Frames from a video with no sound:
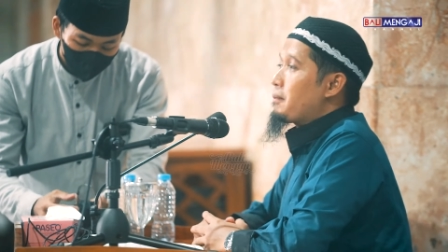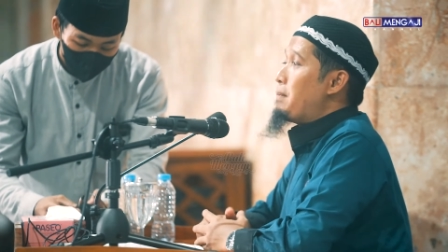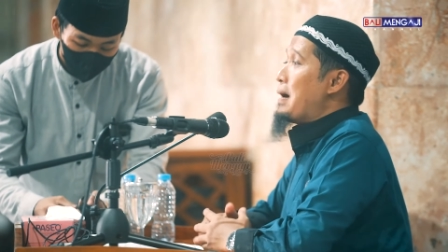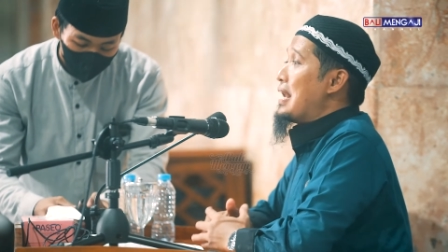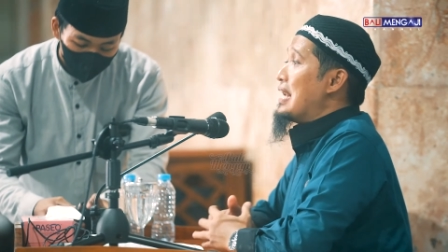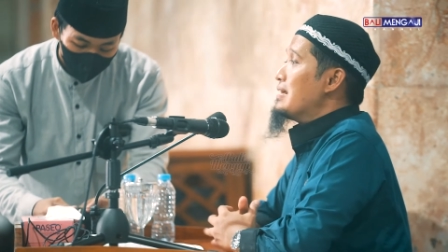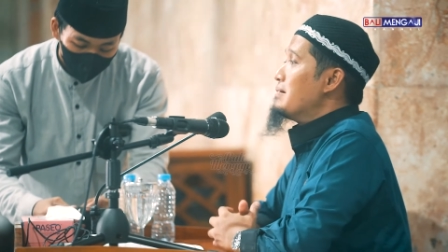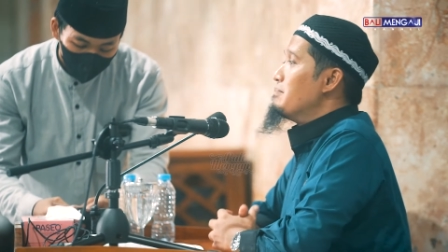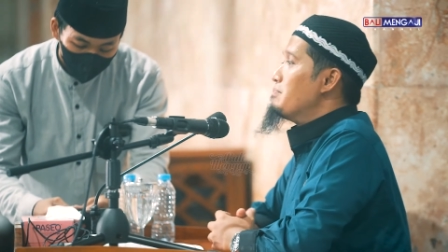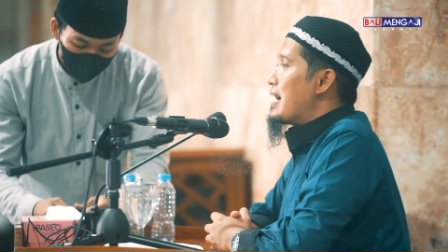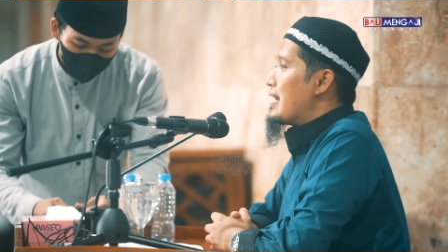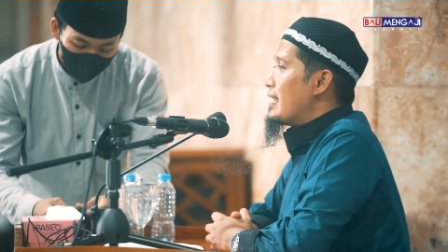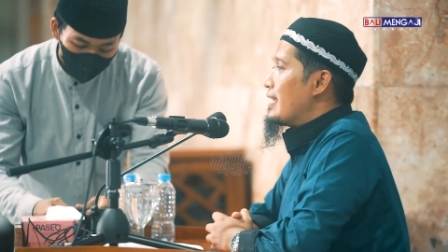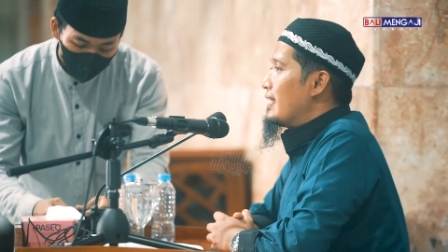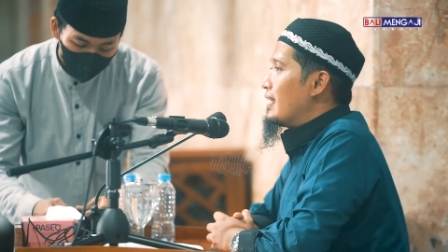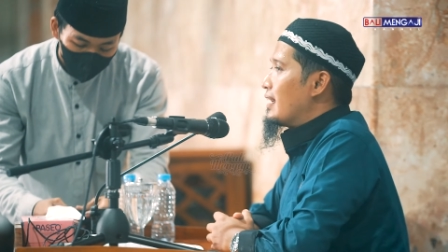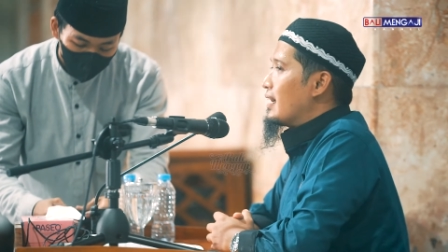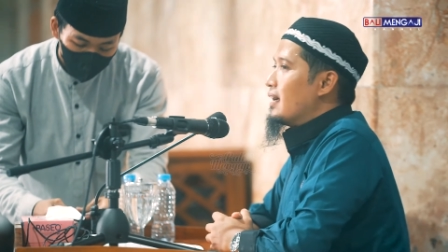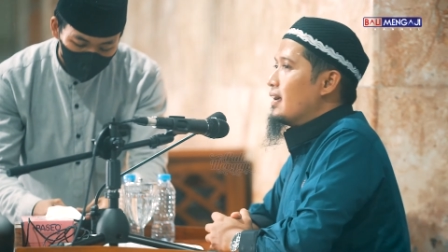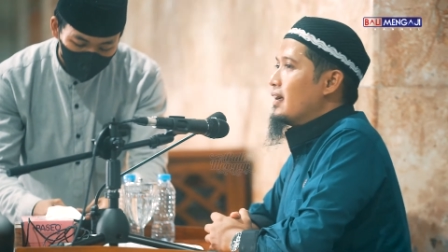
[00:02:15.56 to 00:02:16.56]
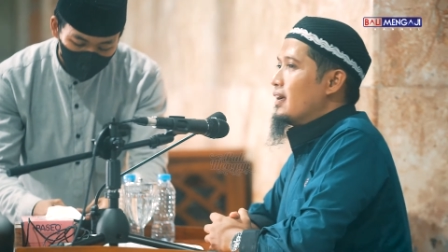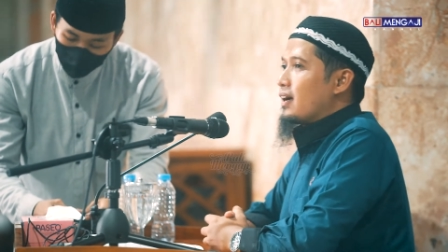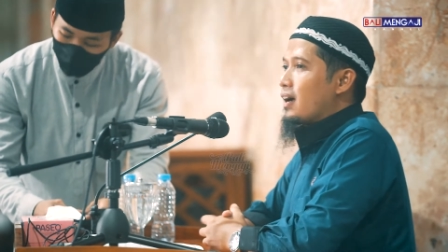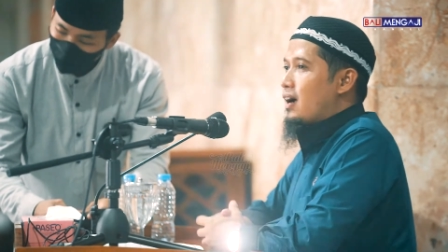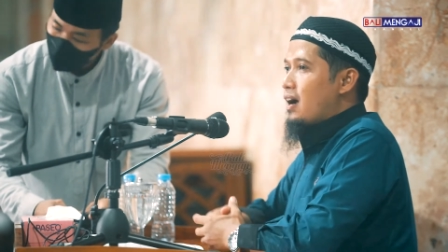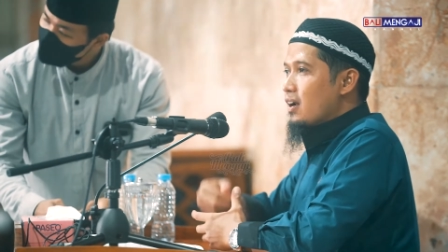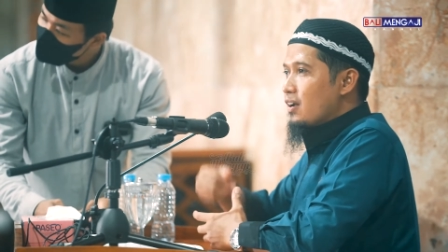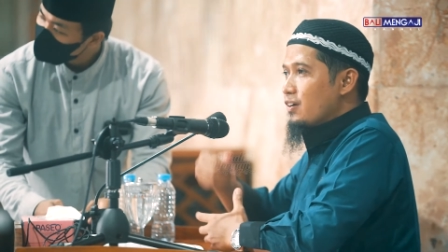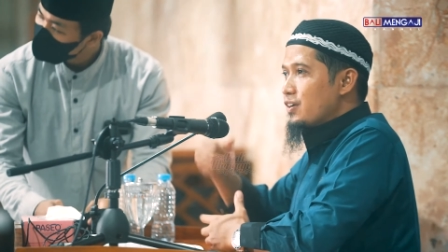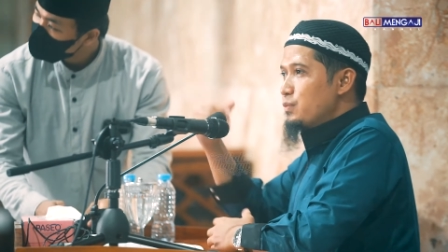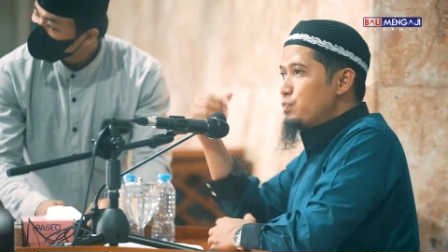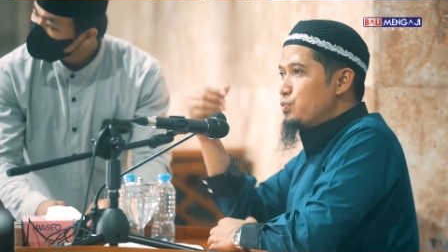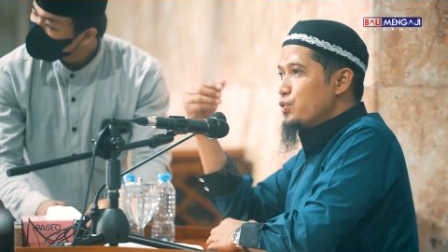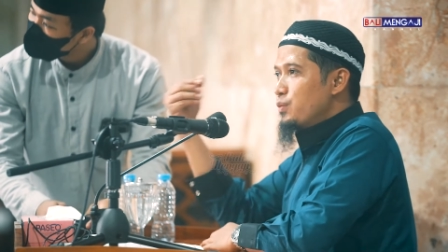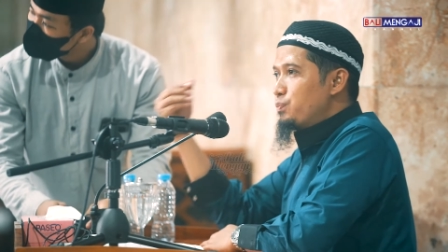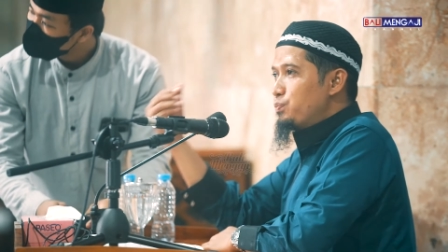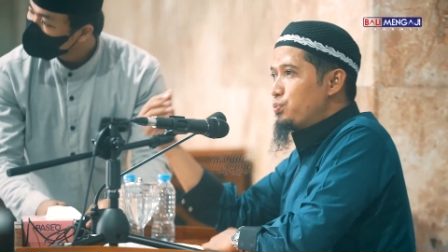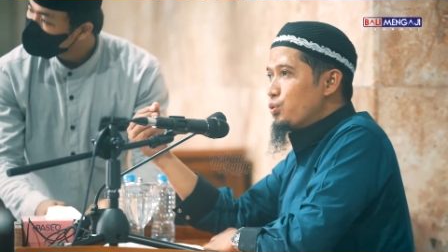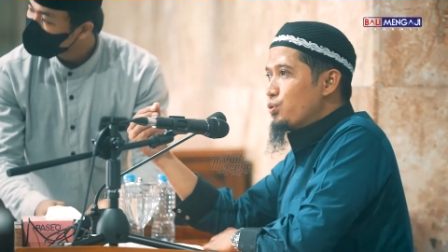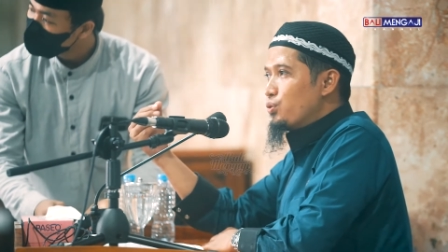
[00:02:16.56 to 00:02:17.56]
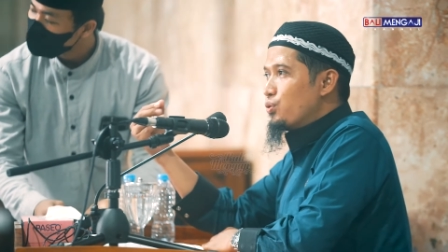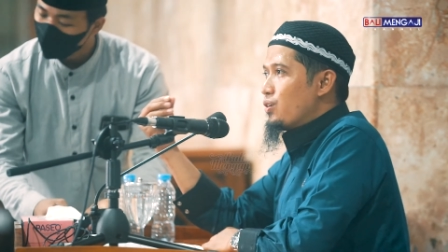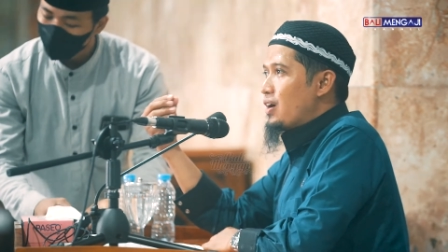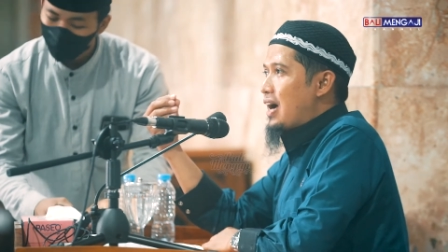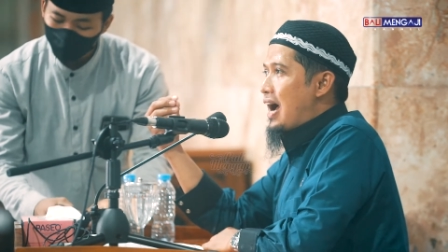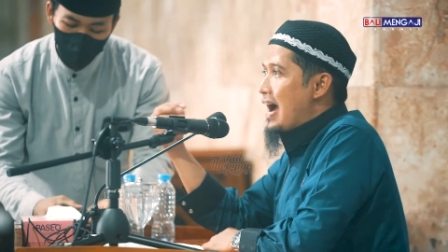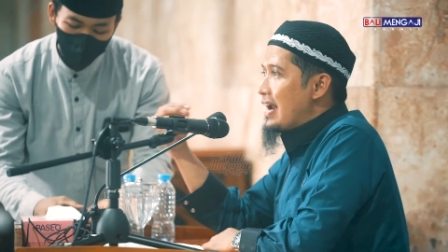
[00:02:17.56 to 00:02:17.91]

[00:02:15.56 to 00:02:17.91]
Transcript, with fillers: paling baik kalau ibu-ibu